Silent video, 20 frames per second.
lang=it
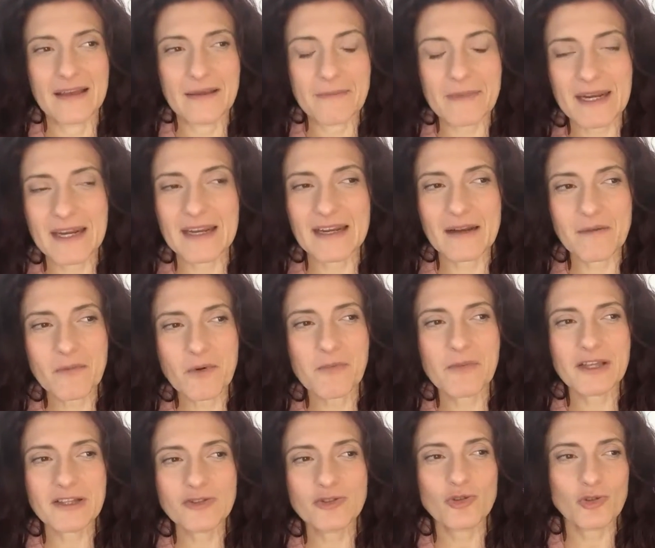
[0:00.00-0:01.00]
perché nel
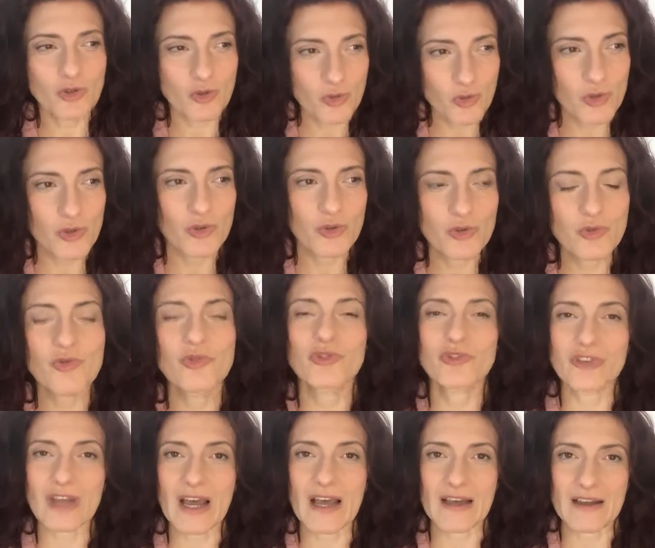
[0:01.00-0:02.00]
momento in cui tu
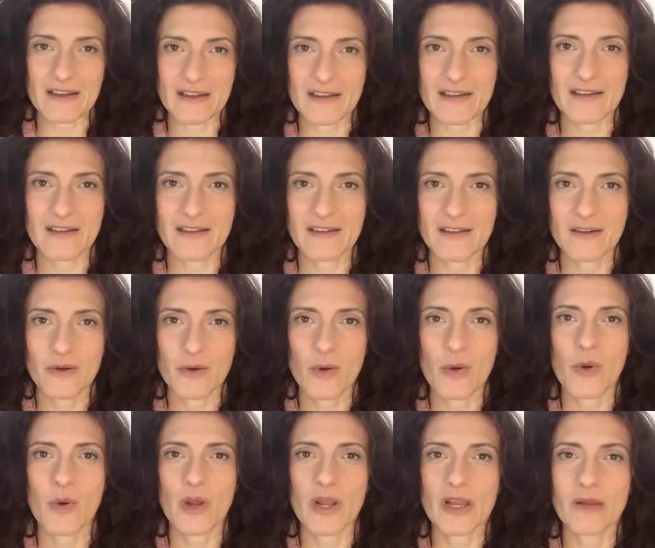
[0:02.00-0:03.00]
sai
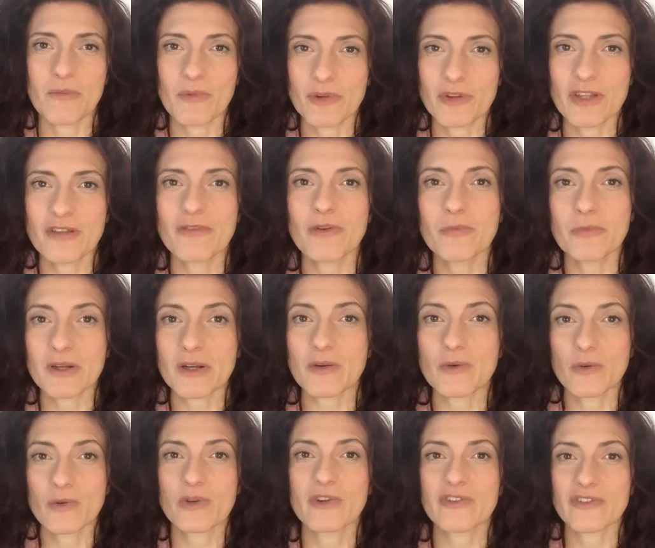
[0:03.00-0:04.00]
il motivo per
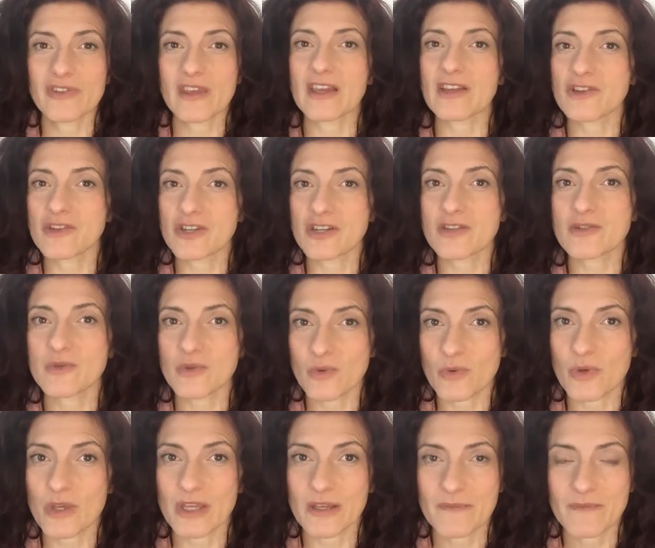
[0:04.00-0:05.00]
cui sei sceso
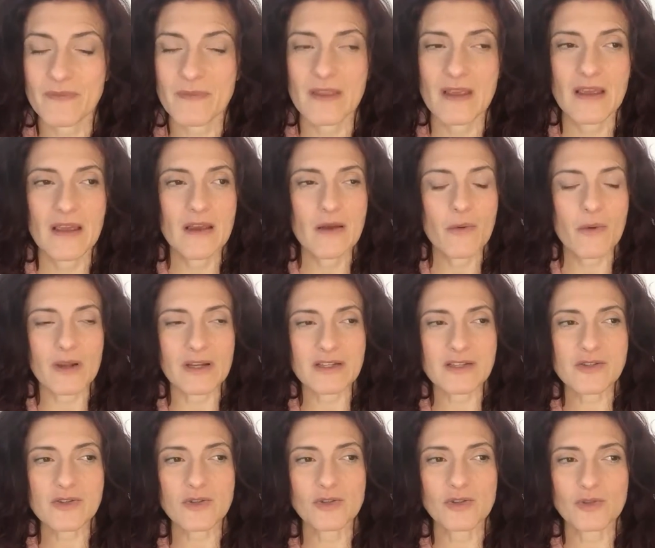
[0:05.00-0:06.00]
qui, quali
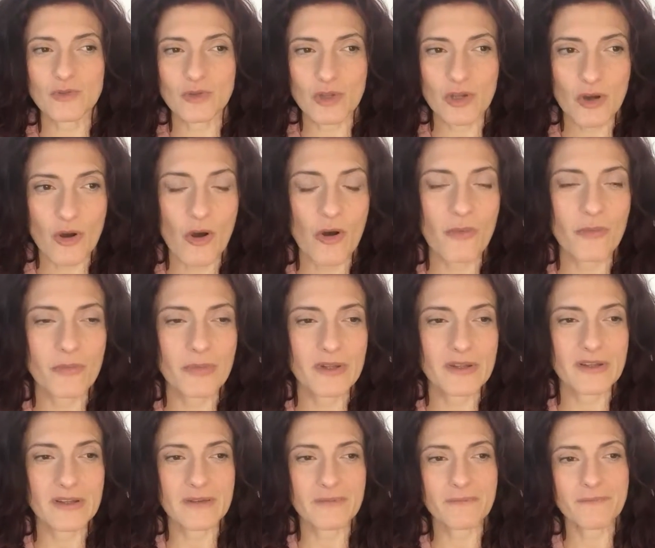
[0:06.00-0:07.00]
sono i tuoi
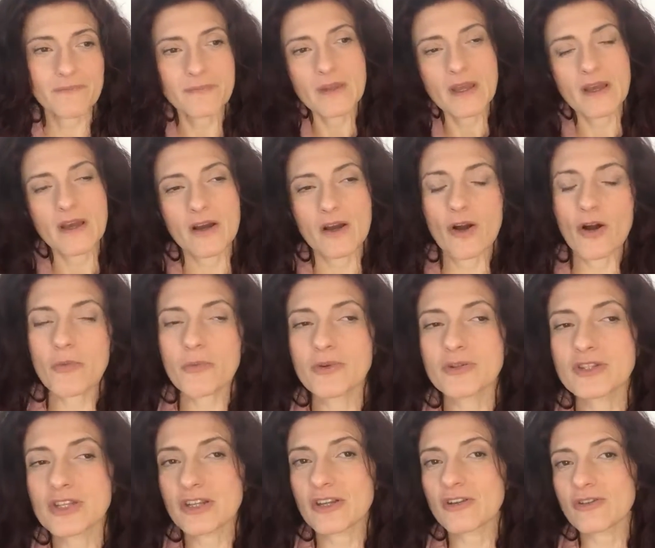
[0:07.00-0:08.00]
compiti, come ho
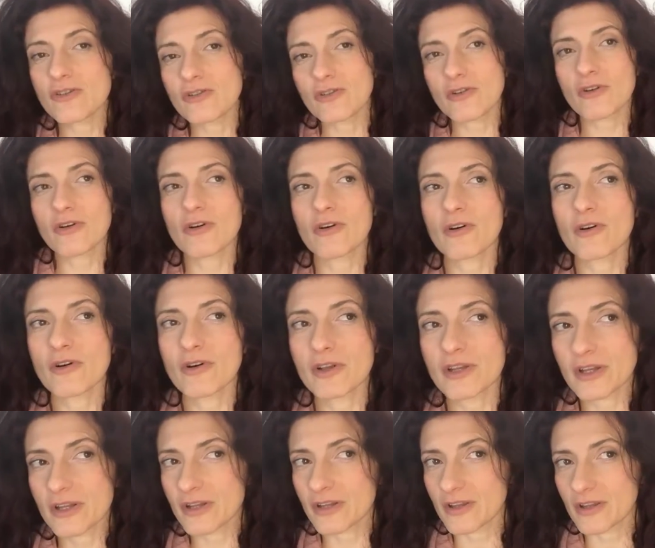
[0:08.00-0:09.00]
già detto
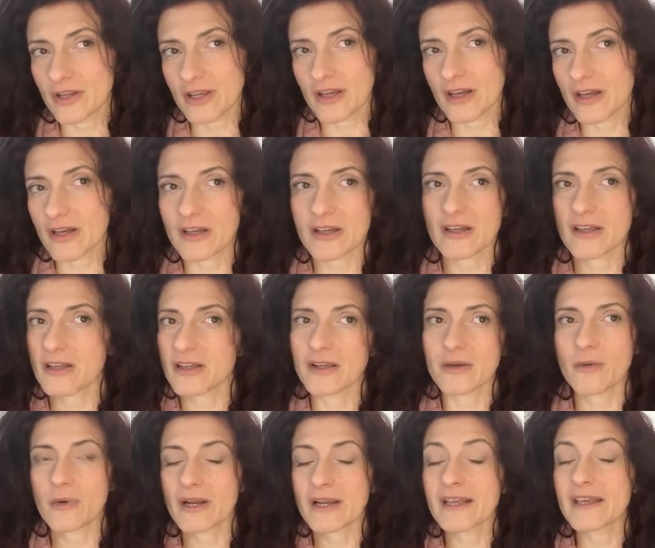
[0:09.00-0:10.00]
in, in
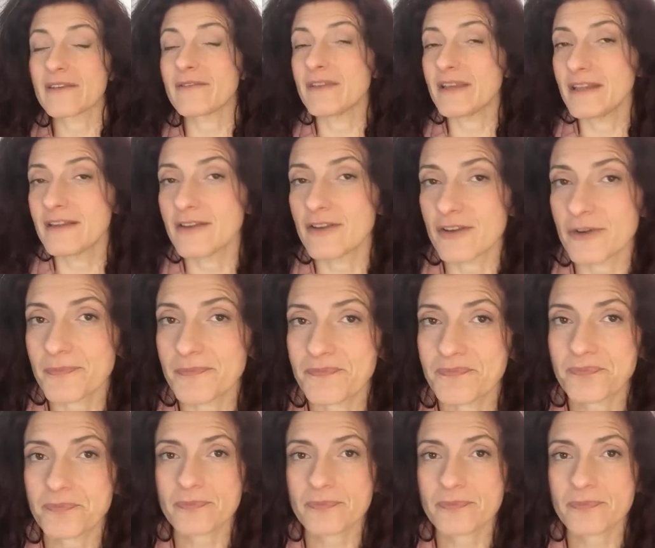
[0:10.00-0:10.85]
qualche video,